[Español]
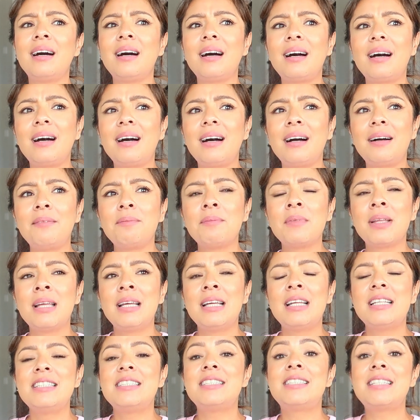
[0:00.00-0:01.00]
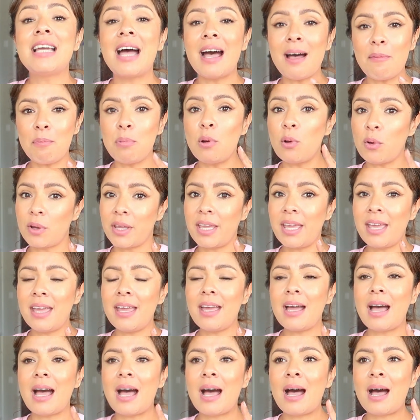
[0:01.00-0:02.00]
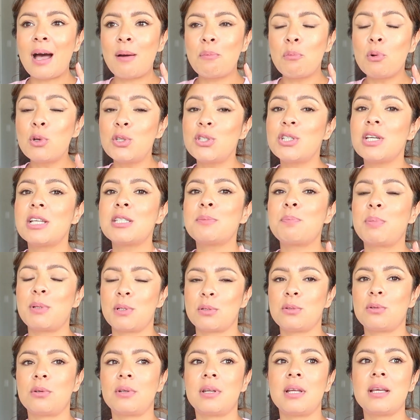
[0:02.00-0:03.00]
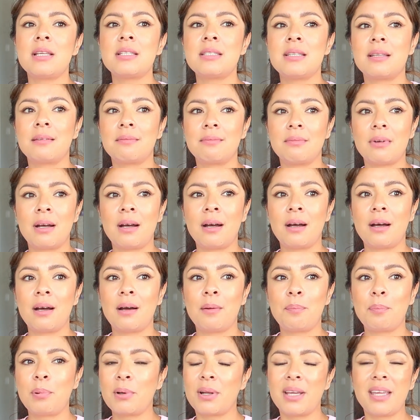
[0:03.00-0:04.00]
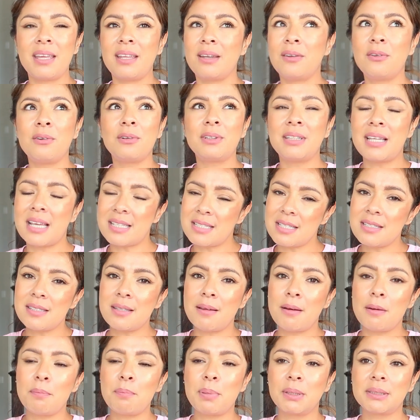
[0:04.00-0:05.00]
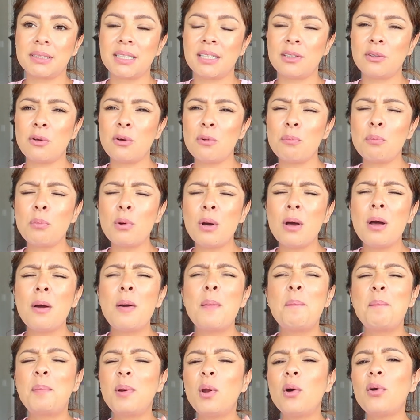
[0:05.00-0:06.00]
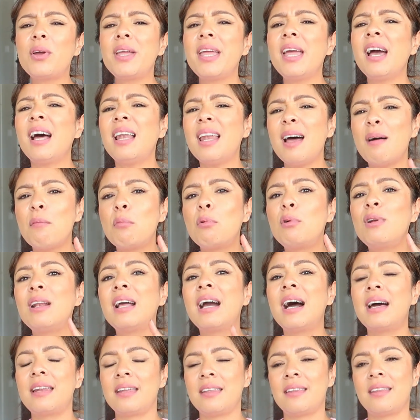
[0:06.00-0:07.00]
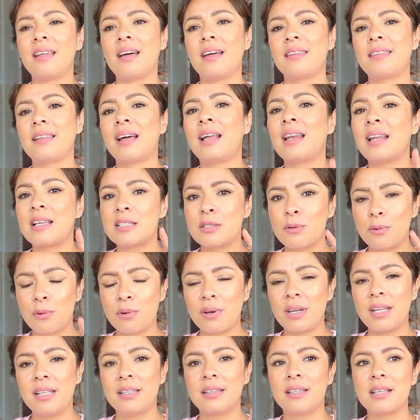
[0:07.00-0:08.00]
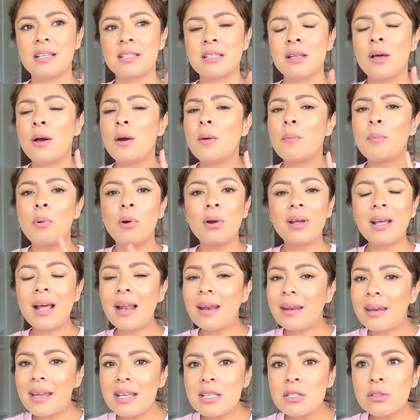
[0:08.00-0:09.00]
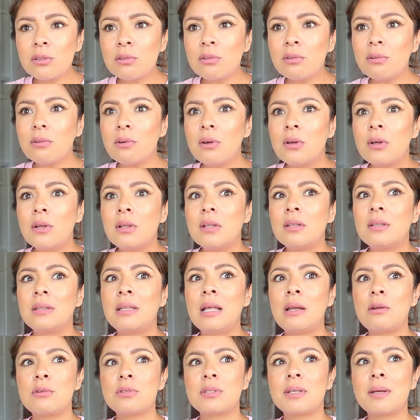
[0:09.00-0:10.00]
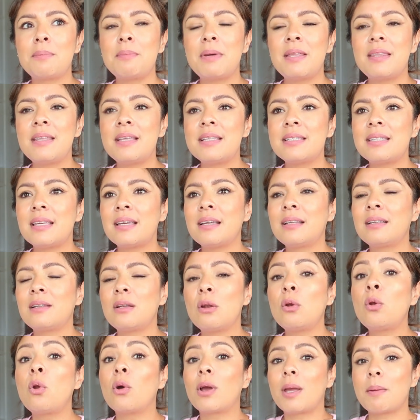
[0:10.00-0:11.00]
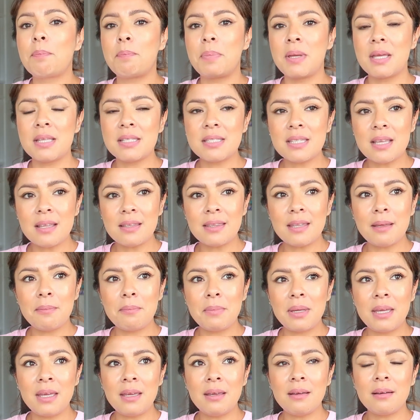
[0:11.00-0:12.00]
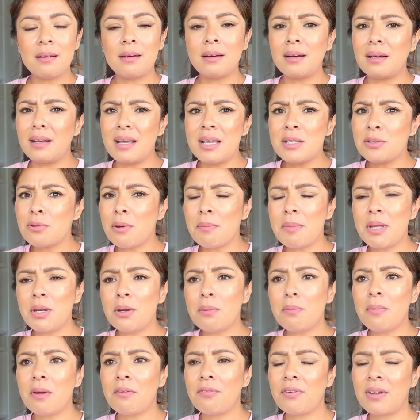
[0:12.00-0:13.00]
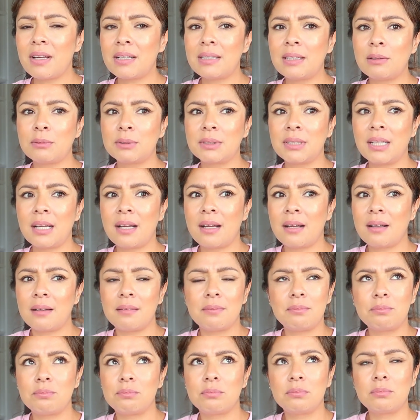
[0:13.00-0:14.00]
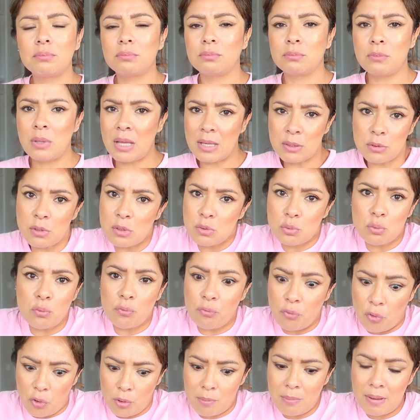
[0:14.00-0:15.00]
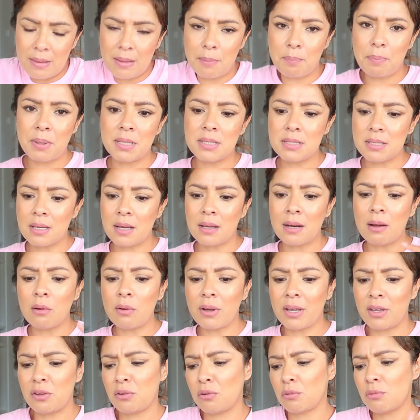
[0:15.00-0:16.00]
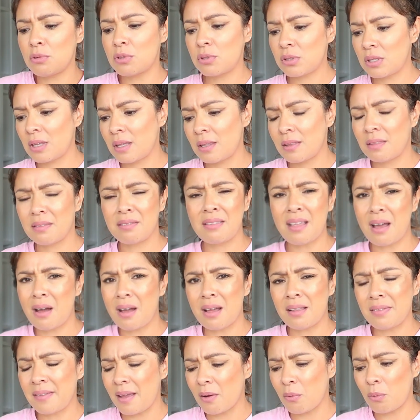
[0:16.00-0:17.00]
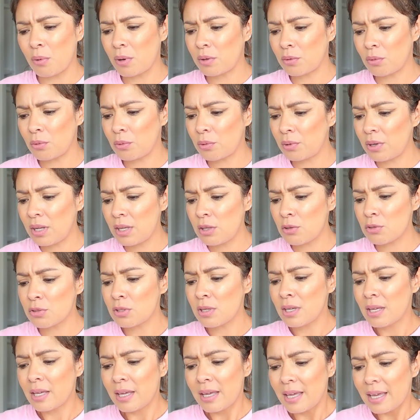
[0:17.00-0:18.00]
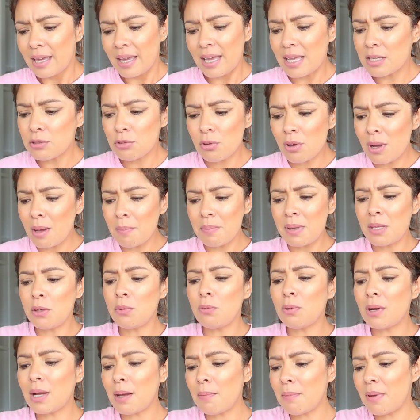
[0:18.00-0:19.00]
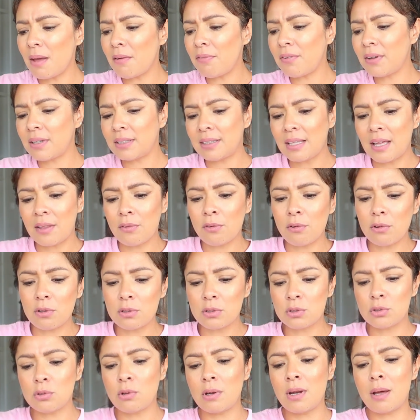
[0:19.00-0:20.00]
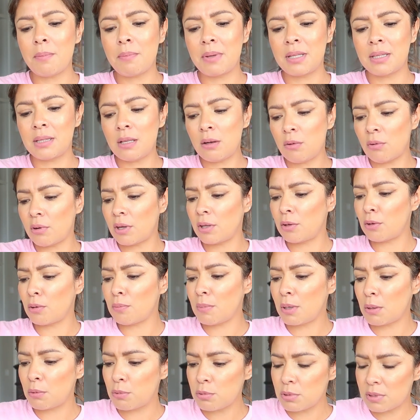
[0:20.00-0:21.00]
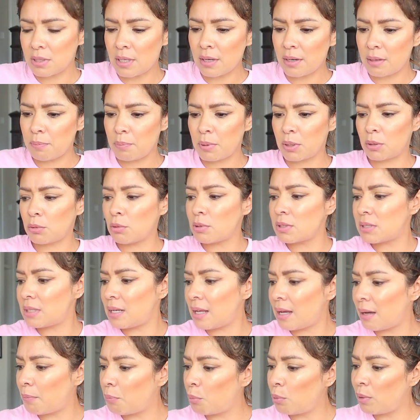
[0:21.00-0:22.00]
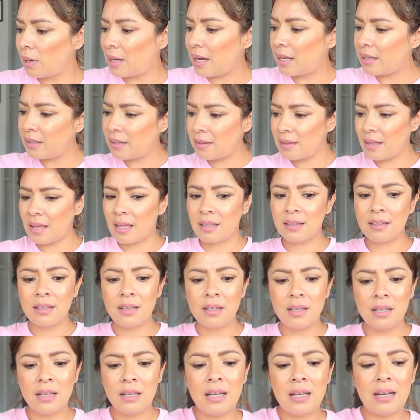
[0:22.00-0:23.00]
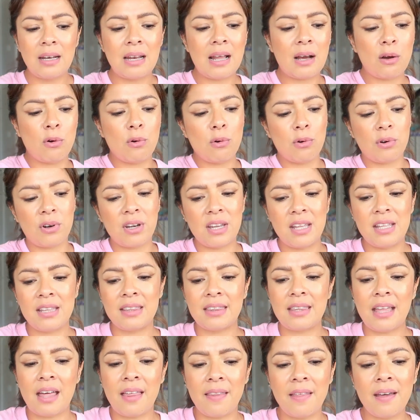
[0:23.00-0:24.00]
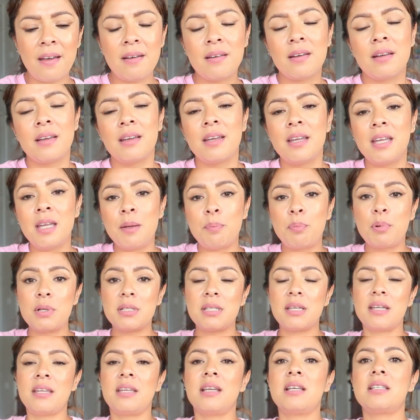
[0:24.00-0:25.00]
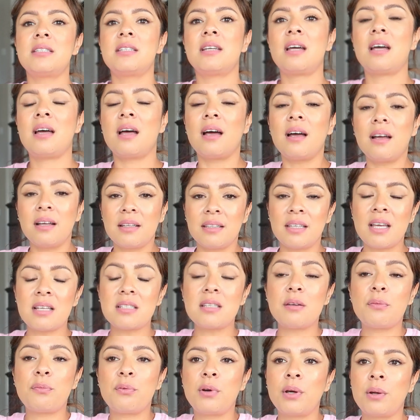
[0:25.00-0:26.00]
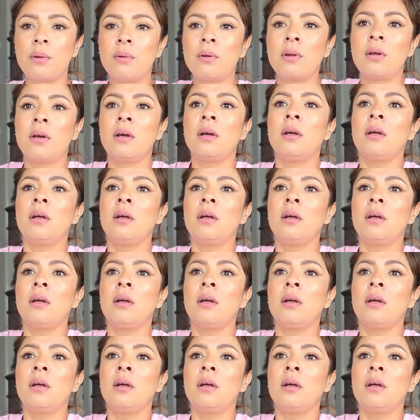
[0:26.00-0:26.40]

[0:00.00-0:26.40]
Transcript: a... Ah, ya bloqueé a muchas personas ah, porque ya se estaban pasando. Bloquea la vulgaridad, a las corrientes, porque al resto de los que me dicen lo que piensan de mí, eso a mí no me afecta, o sea, eso es su forma de pensar aunque yo no esté de, de, acuerdo con ellos. Eso a mí nunca me ha afectado, solamente lo que no me gusta, repito, es la vulgaridad, la corrientada y pues ellas ya, ya se fueron.